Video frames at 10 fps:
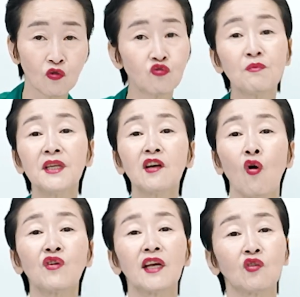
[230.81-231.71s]
국민이
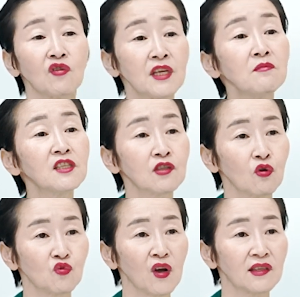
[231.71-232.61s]
거기에 더 힘을
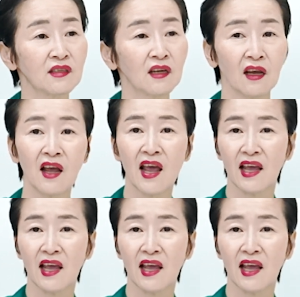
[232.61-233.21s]
실어줘야지